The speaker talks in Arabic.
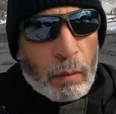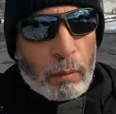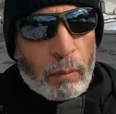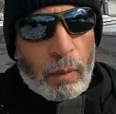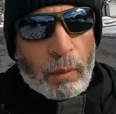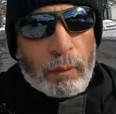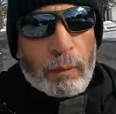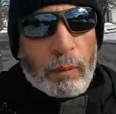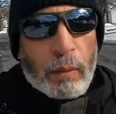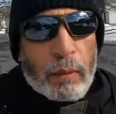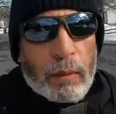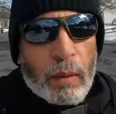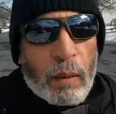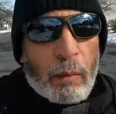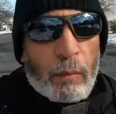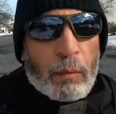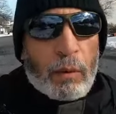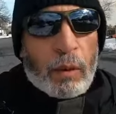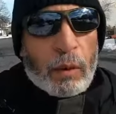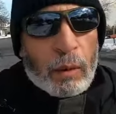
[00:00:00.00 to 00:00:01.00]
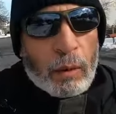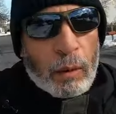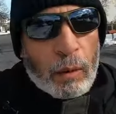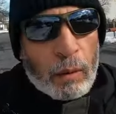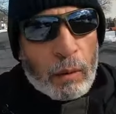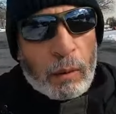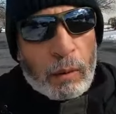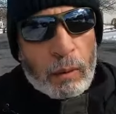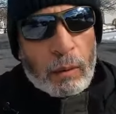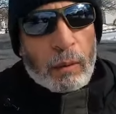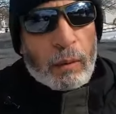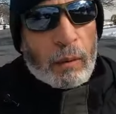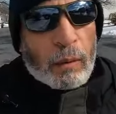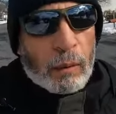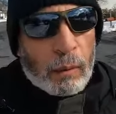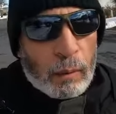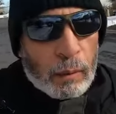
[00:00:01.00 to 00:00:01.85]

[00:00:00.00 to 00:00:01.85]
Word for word: وبعتت رساله مسجله ان انا